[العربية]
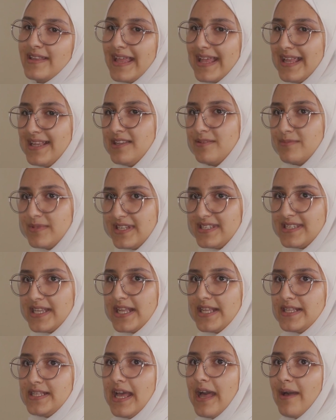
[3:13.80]
دخلت المدرسه
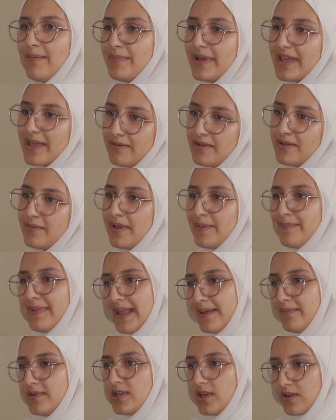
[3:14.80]
لاني حابه كمان انا بحب
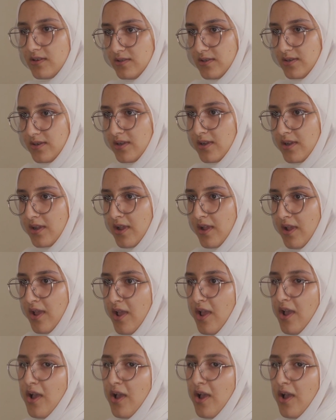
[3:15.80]
العملي اكتر م.